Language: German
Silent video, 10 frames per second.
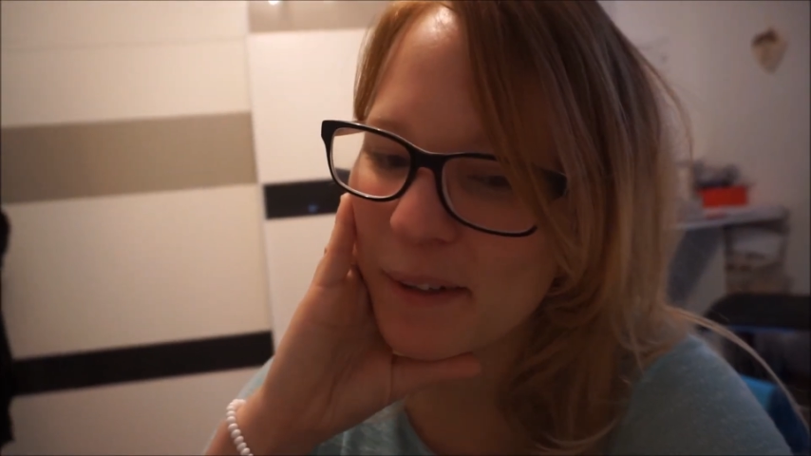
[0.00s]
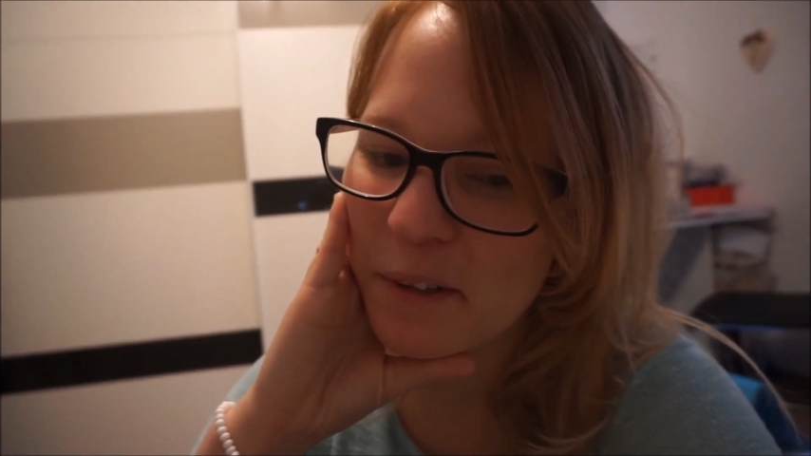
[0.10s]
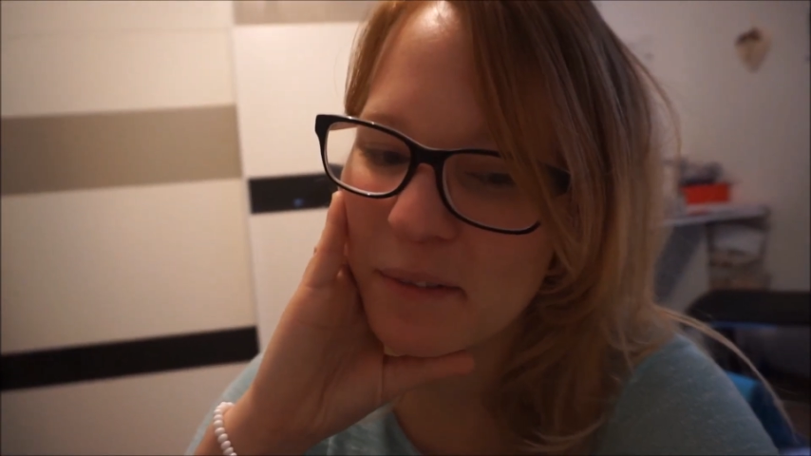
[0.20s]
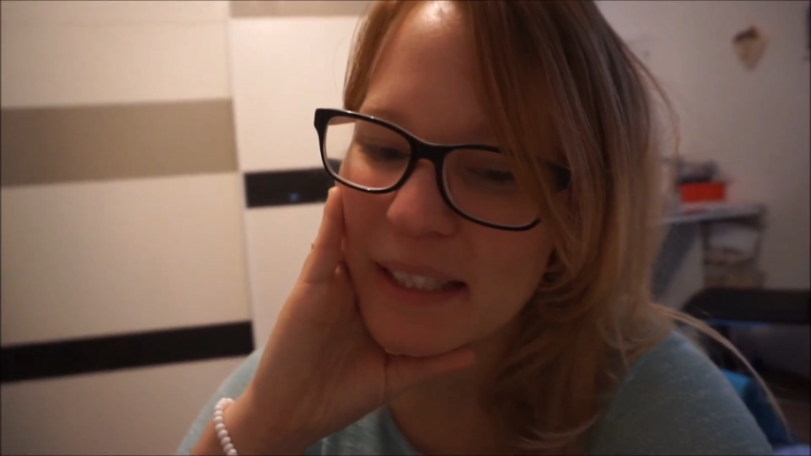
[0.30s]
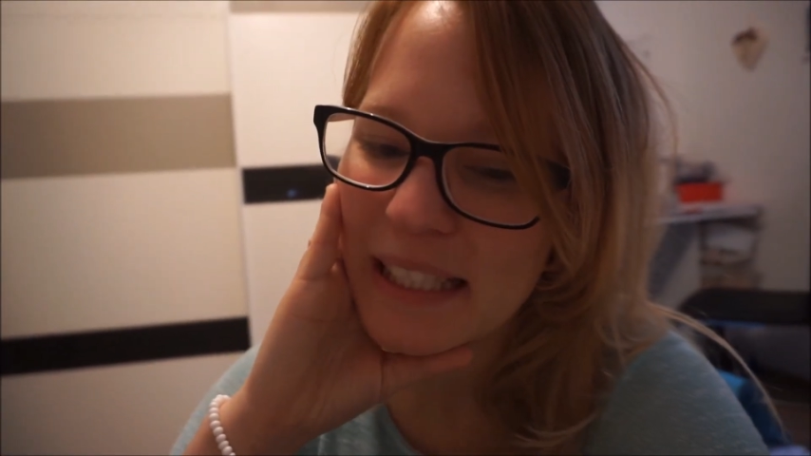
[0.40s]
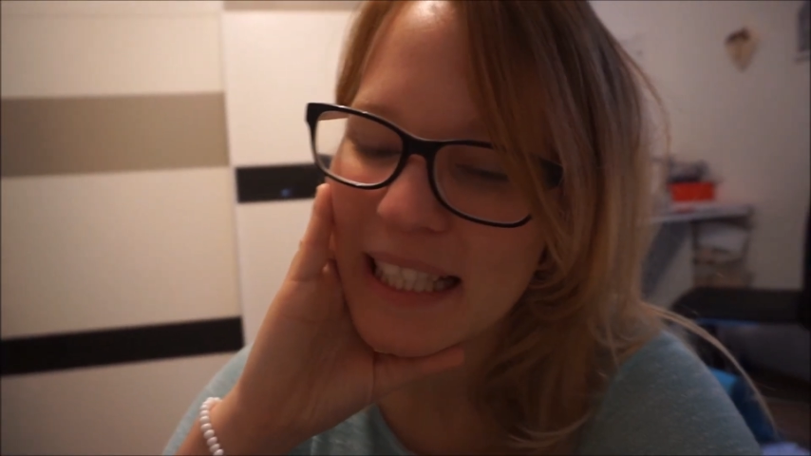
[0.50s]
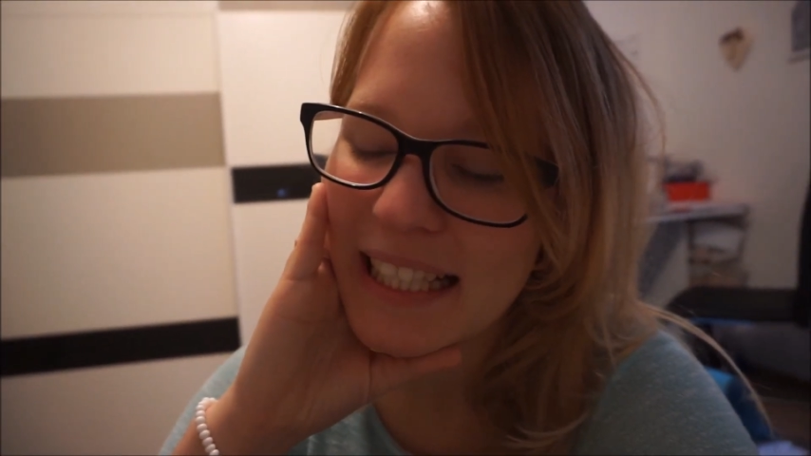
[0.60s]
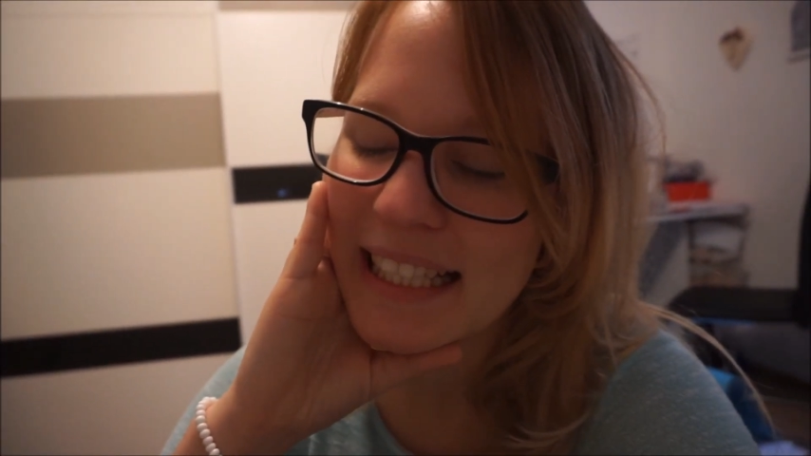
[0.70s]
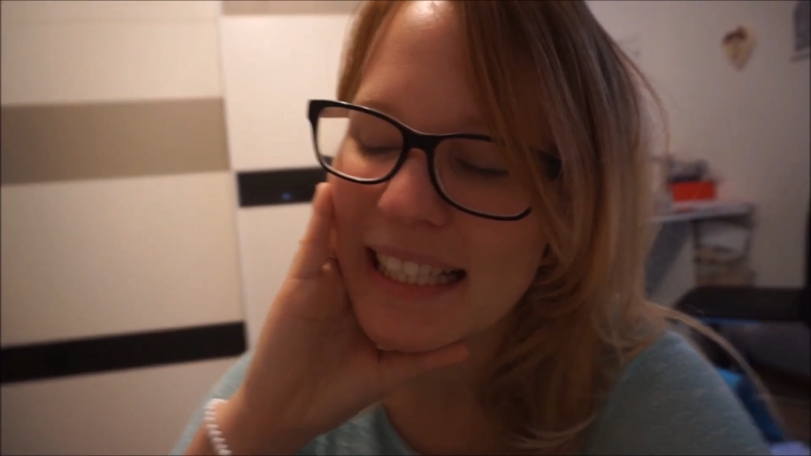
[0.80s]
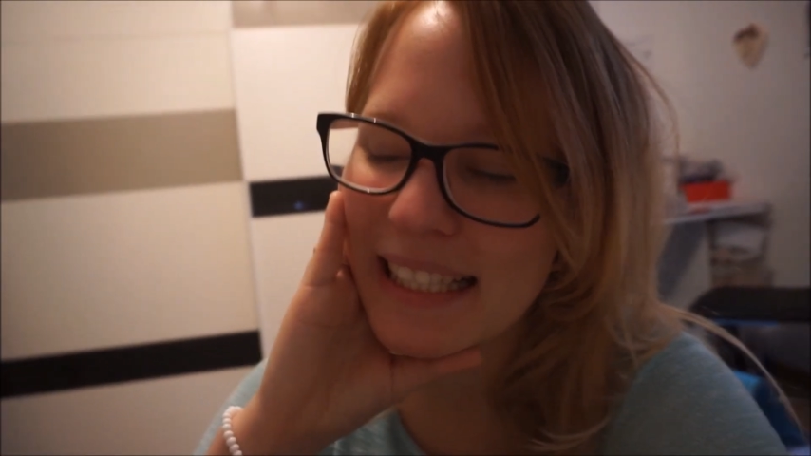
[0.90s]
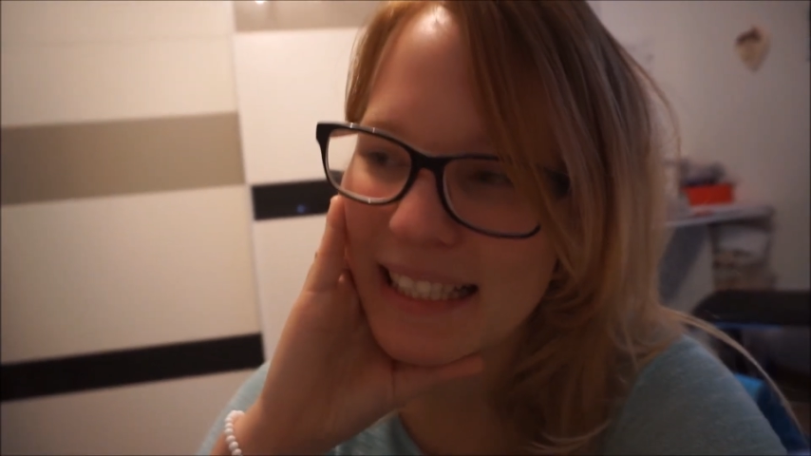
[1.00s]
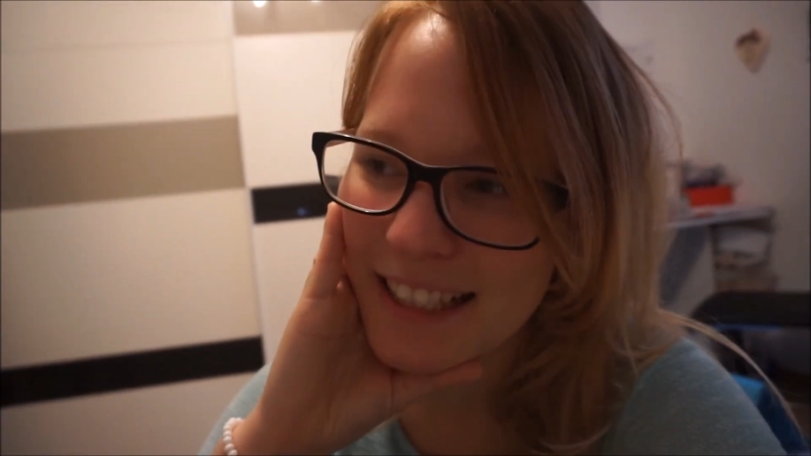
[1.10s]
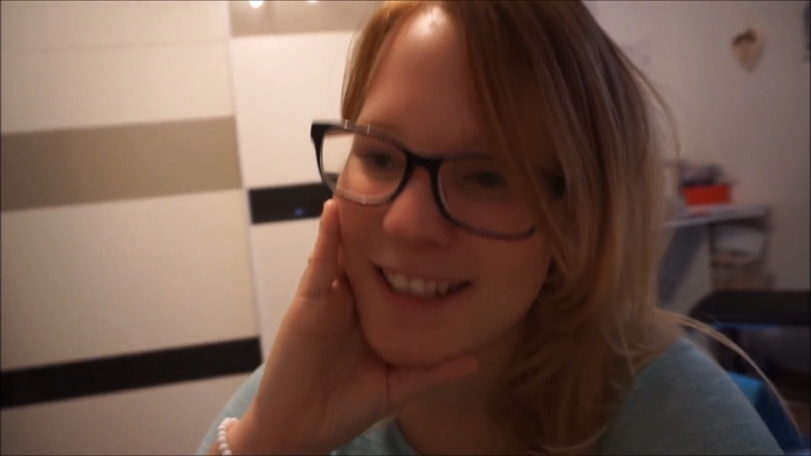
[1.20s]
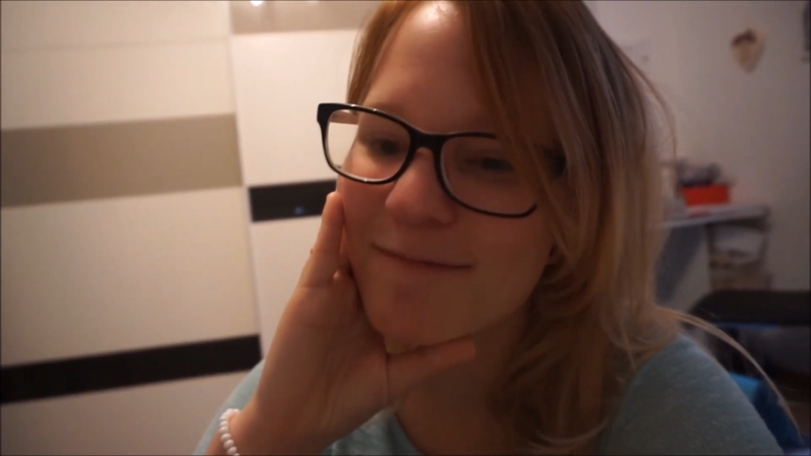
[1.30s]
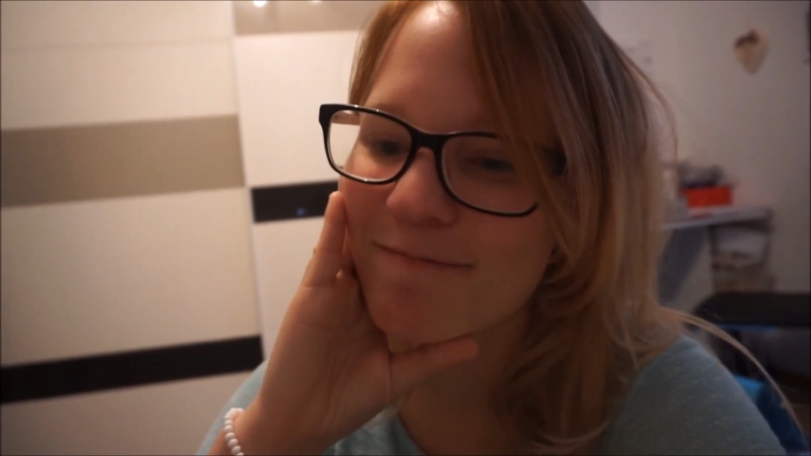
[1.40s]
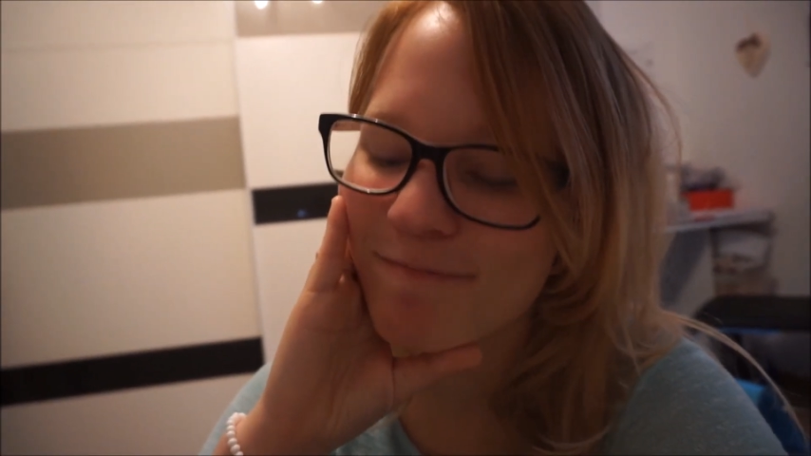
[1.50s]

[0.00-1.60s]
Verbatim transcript: gucken, was der Arzt dann sagt.